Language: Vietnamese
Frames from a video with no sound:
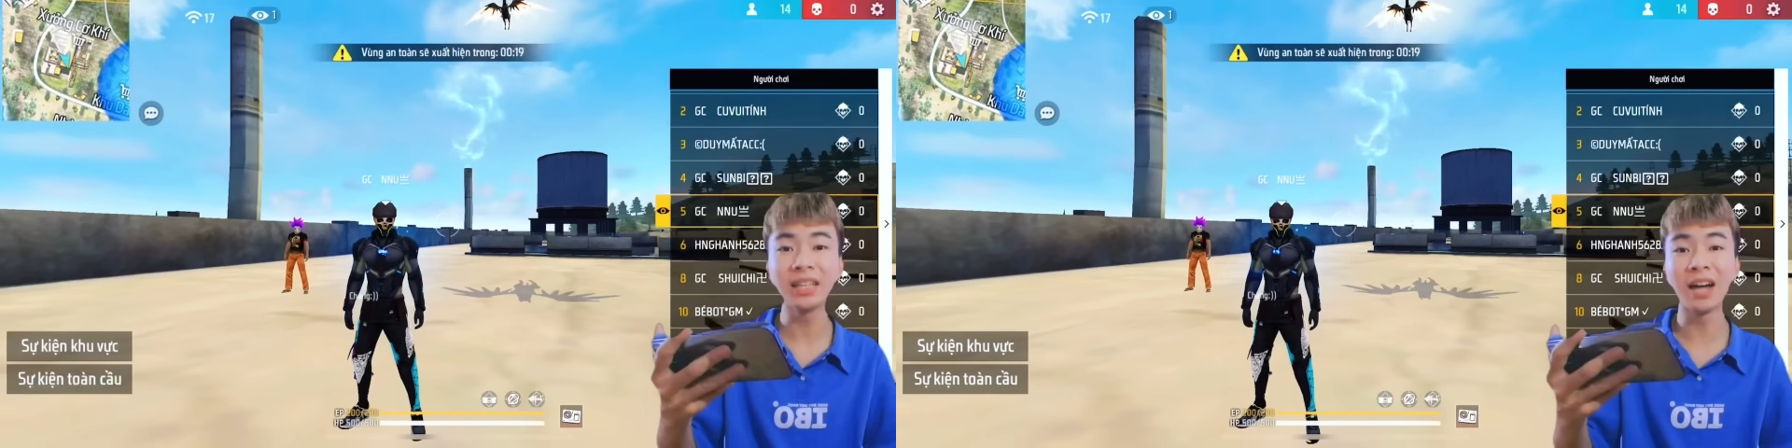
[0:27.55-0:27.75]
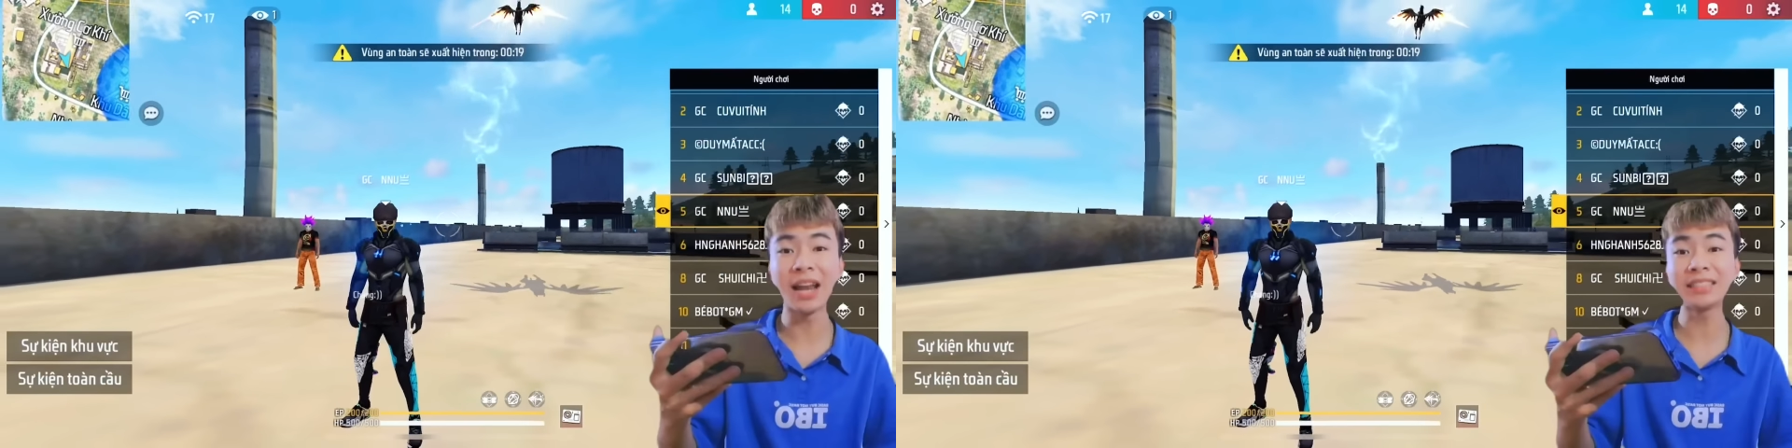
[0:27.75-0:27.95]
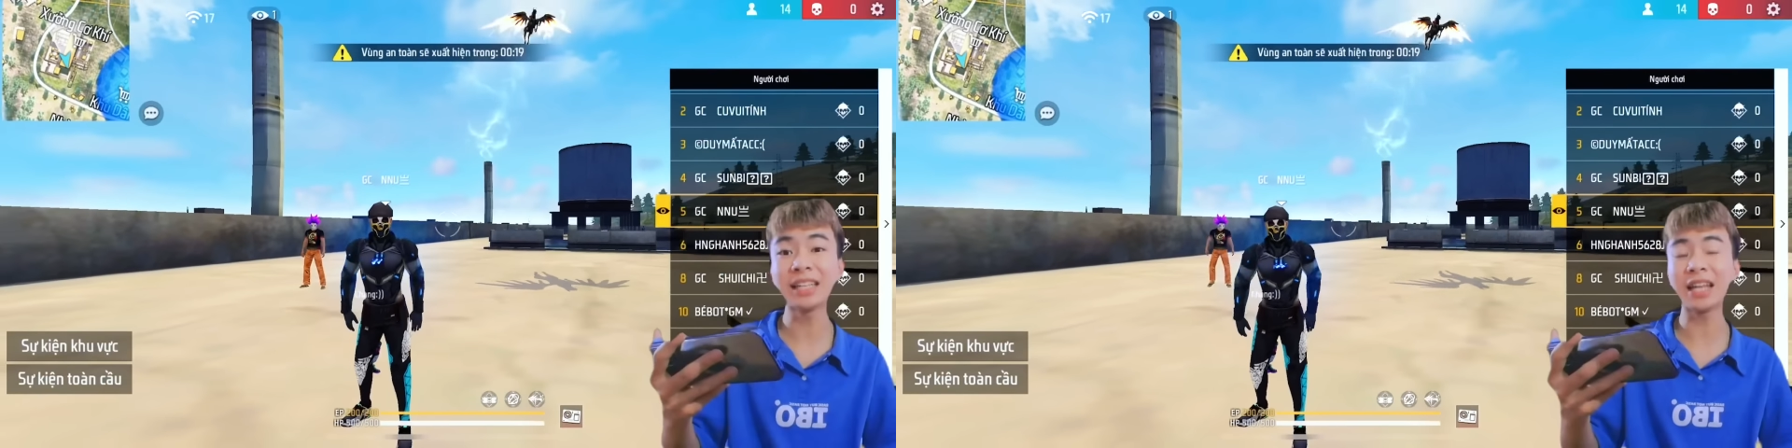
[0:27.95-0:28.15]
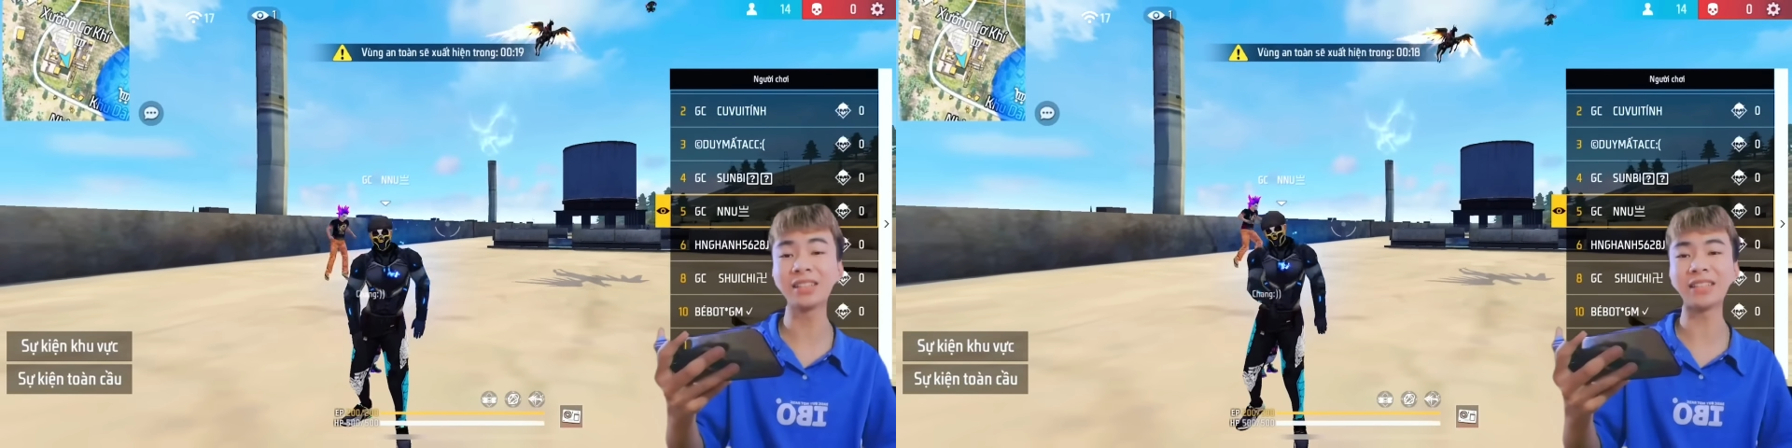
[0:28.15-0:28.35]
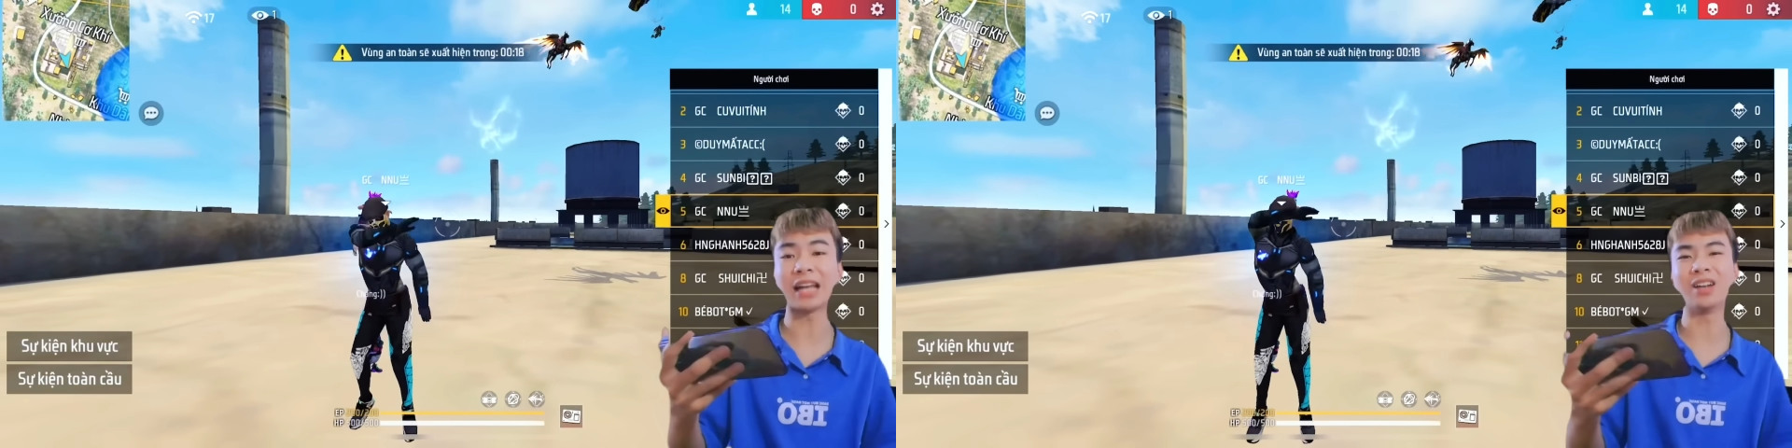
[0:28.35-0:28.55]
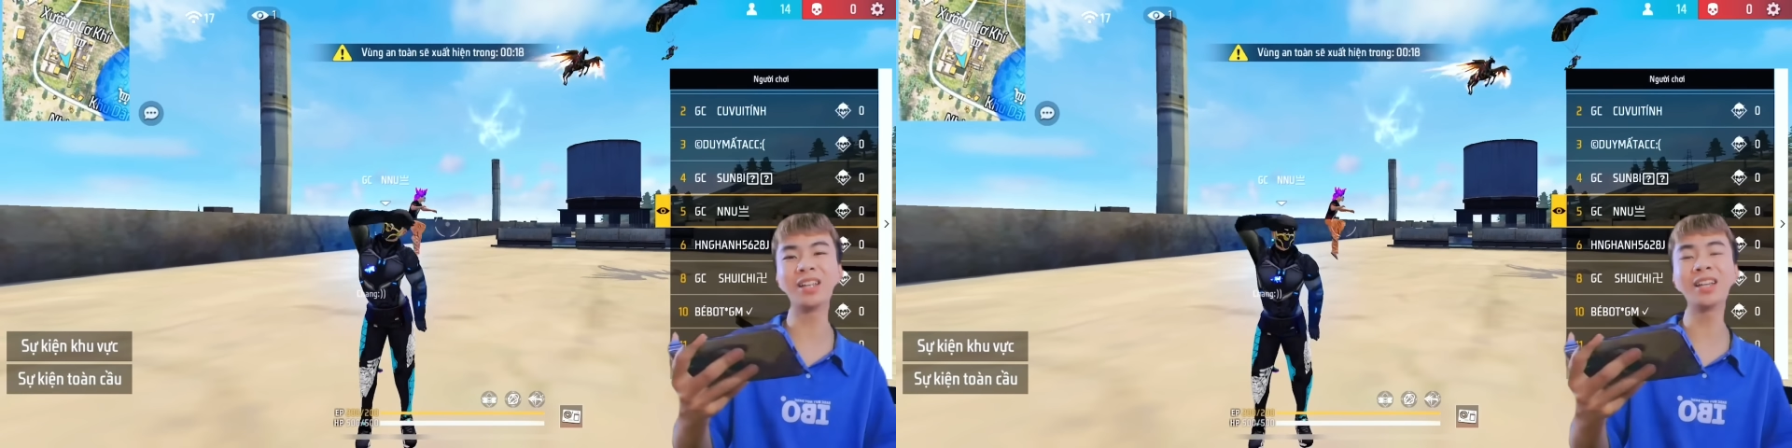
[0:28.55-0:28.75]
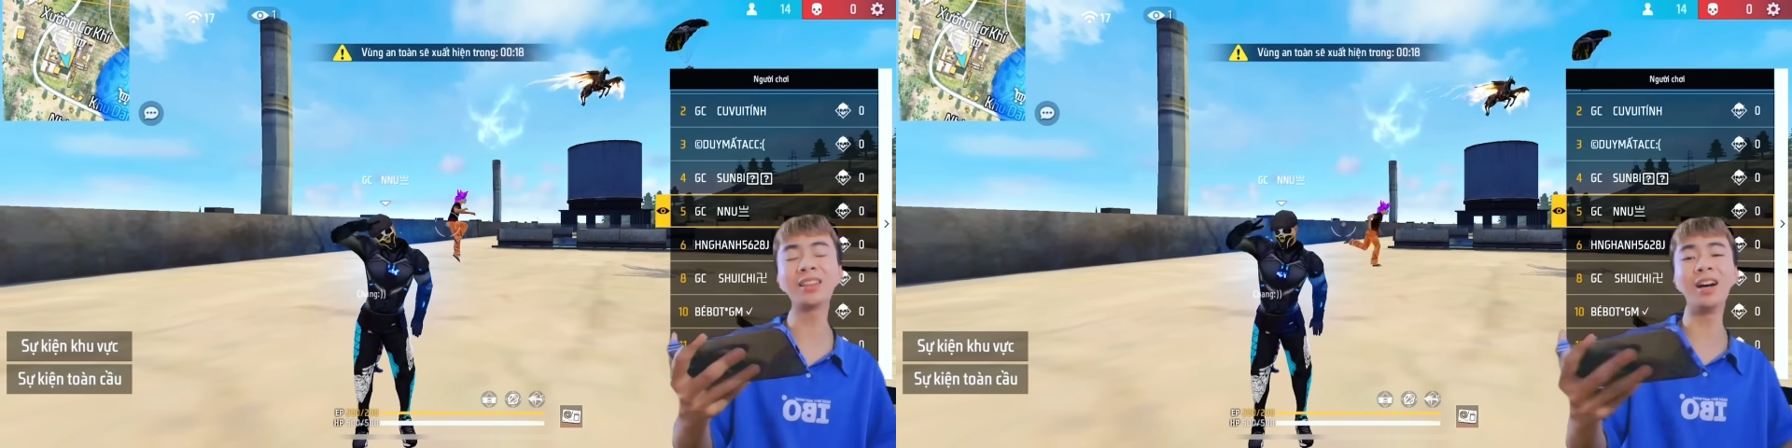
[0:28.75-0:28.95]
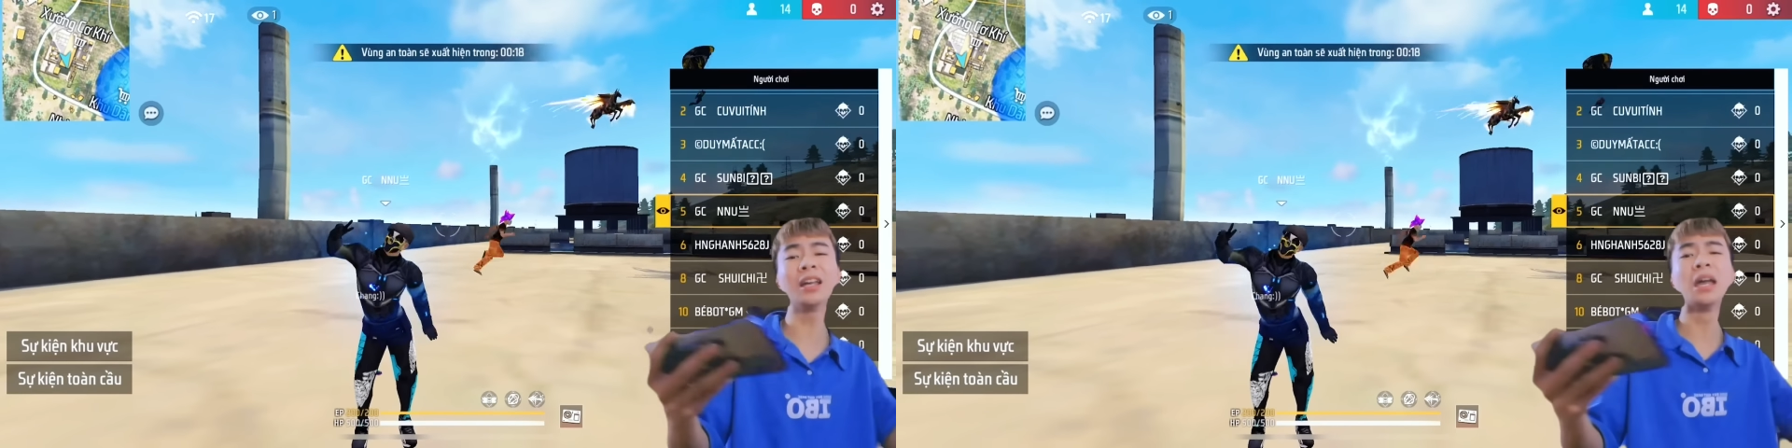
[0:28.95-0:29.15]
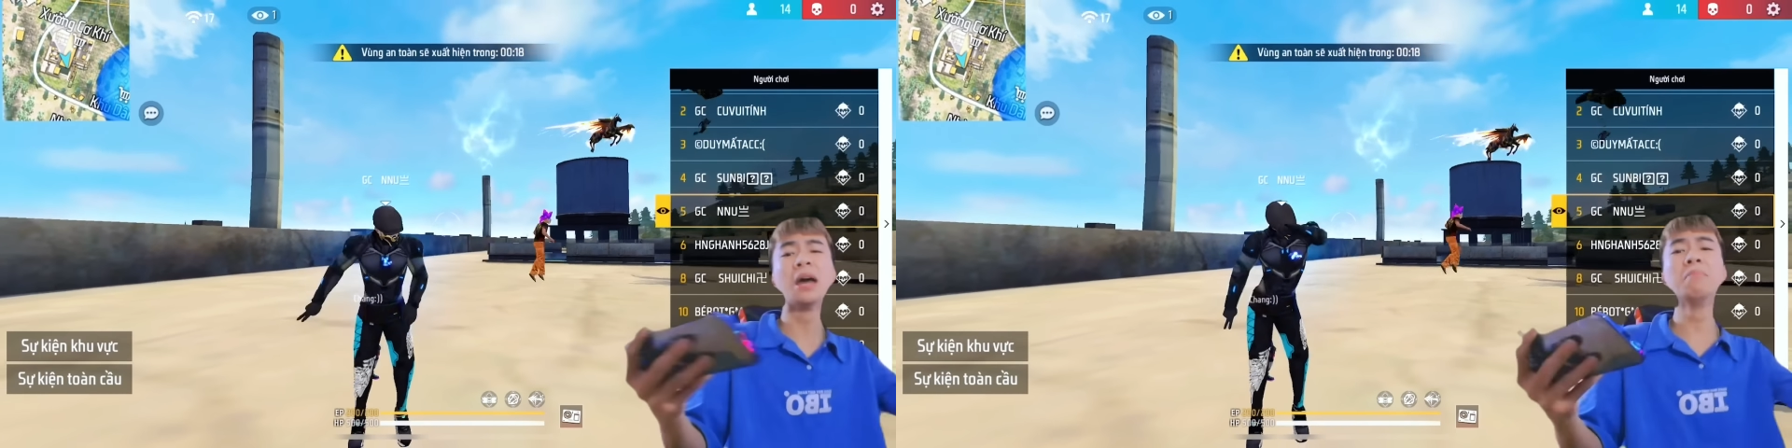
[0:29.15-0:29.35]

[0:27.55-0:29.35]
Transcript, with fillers: thì người đấy sẽ nhận được giải thưởng lên tới